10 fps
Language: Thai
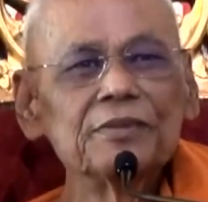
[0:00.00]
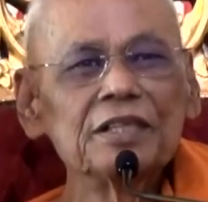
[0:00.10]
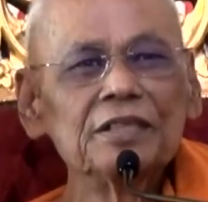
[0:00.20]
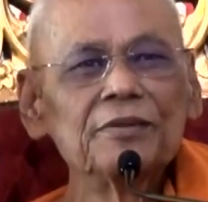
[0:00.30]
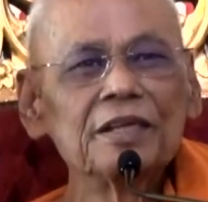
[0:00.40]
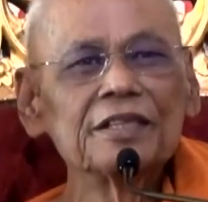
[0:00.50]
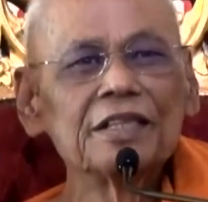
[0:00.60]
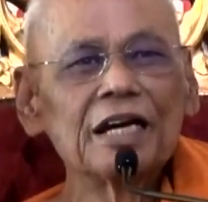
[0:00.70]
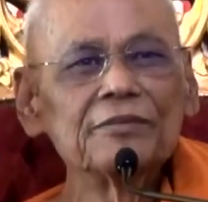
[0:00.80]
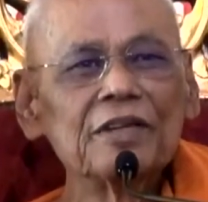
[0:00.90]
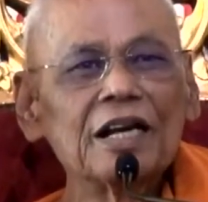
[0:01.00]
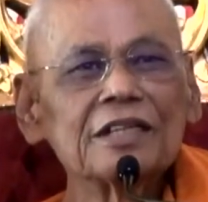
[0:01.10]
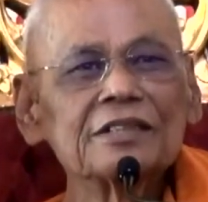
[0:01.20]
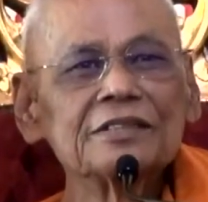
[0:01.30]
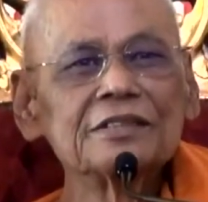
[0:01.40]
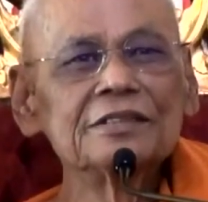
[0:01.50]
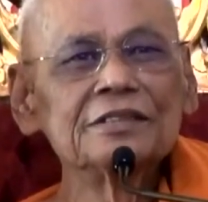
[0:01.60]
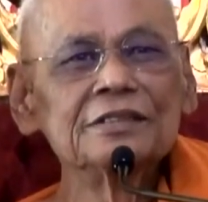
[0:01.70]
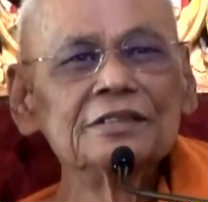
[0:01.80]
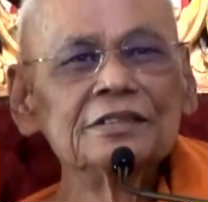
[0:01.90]
ปฏิบัติตามหลัก
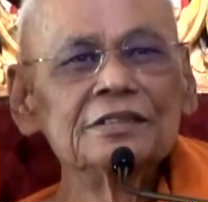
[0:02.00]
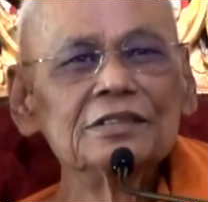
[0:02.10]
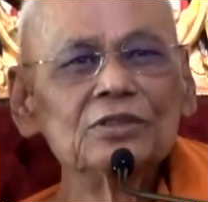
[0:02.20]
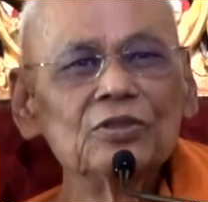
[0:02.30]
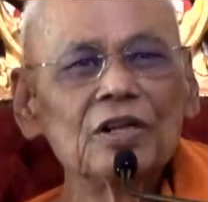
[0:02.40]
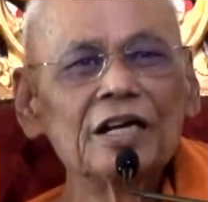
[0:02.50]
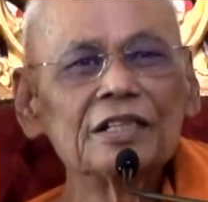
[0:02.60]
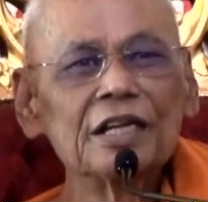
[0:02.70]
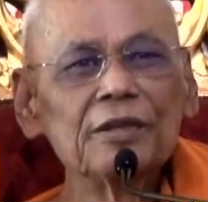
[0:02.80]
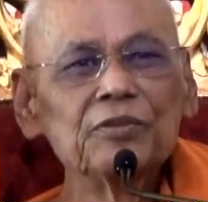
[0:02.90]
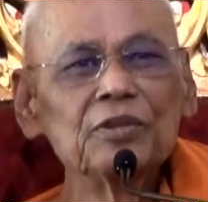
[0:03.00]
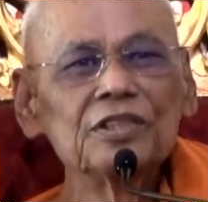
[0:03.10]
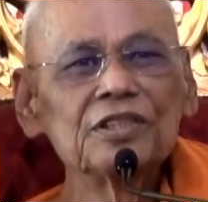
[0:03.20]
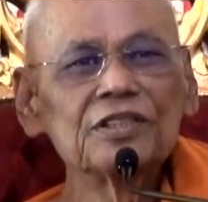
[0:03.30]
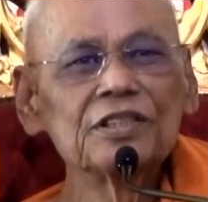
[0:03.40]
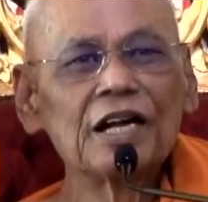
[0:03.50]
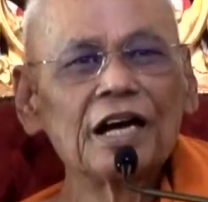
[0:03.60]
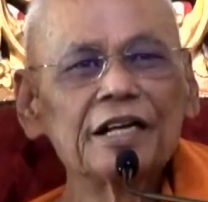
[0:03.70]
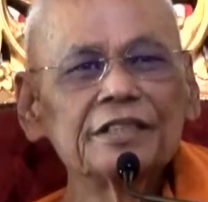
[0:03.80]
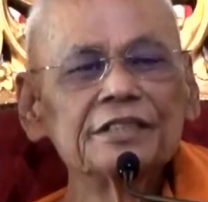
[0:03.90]
ธุระในพุทธศาสนา
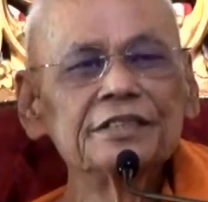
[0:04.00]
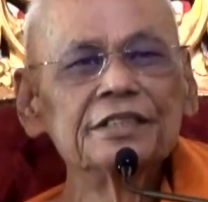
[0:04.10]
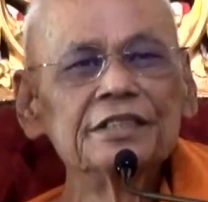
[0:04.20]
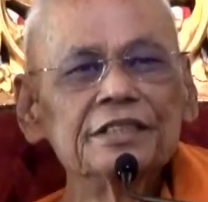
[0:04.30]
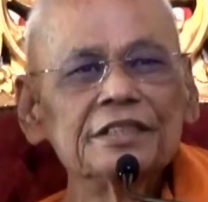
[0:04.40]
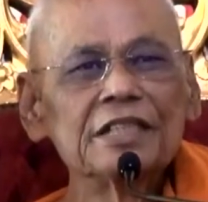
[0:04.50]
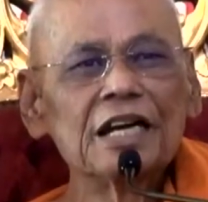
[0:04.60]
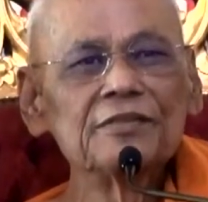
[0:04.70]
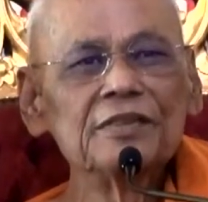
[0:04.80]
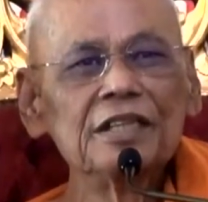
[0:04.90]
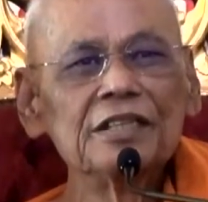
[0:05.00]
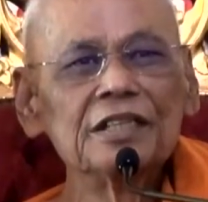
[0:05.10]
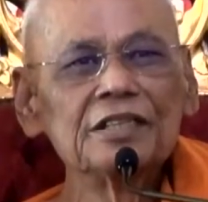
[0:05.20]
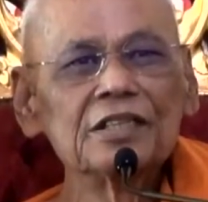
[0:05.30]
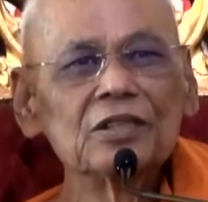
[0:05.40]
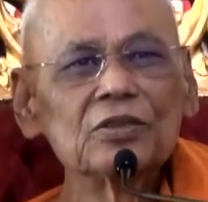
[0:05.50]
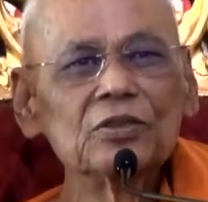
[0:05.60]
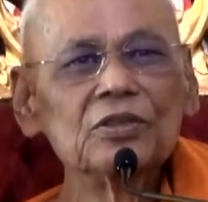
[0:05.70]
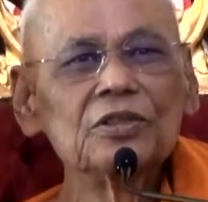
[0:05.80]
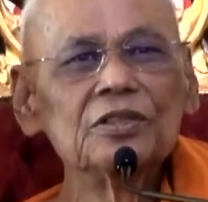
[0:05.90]
ตามที่ท่านเจ้าค
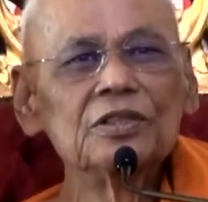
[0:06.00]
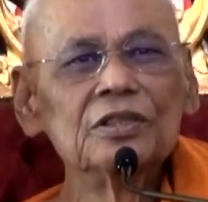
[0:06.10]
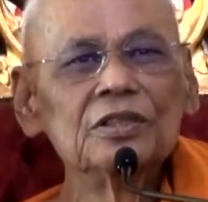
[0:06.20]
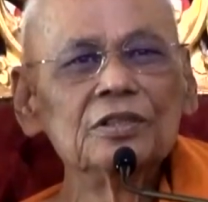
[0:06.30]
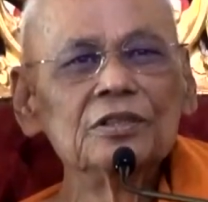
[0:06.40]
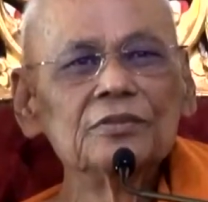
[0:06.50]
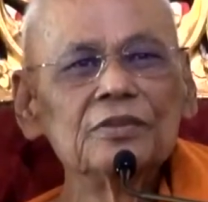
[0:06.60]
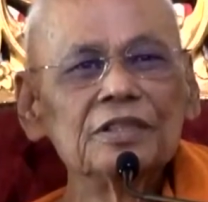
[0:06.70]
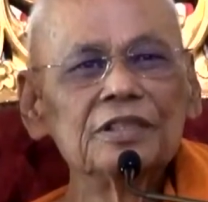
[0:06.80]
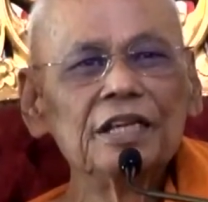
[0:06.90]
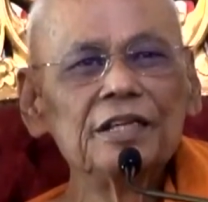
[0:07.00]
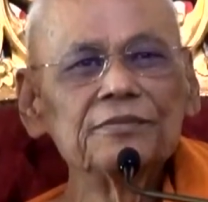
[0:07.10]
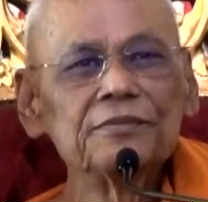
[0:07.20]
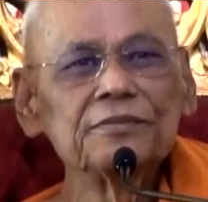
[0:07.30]
นพระเทศ